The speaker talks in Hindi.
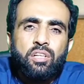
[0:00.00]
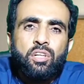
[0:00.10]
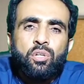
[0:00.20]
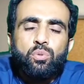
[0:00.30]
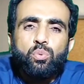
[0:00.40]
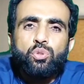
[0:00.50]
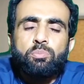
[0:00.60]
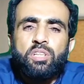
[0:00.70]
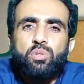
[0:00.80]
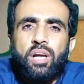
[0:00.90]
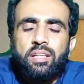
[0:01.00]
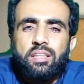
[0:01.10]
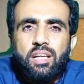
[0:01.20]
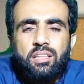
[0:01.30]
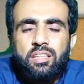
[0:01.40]
तो उसमें जो
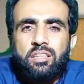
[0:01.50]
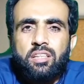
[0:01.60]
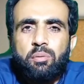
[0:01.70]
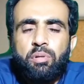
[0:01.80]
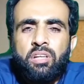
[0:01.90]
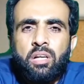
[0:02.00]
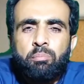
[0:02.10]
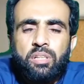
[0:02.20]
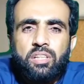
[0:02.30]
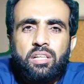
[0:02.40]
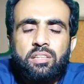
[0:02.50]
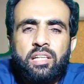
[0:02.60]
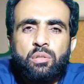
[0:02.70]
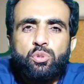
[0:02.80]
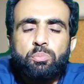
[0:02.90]
एहतियाती तदाबीर हम बताते हैं
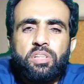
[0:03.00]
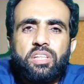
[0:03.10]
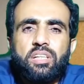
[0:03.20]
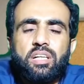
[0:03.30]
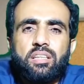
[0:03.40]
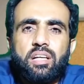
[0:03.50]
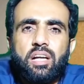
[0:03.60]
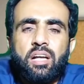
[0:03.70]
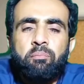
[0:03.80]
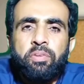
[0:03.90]
उसमें ये करना है